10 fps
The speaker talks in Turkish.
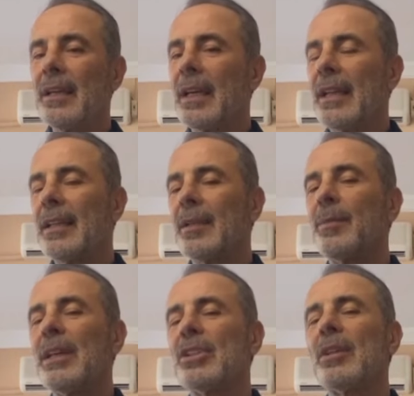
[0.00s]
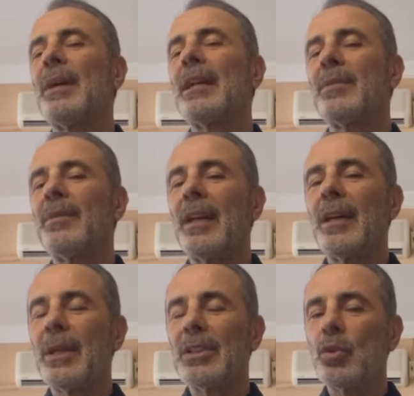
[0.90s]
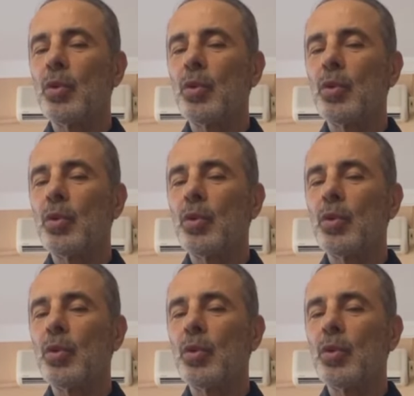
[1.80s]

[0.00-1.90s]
Yani ilk maçta belki Fenerbahçe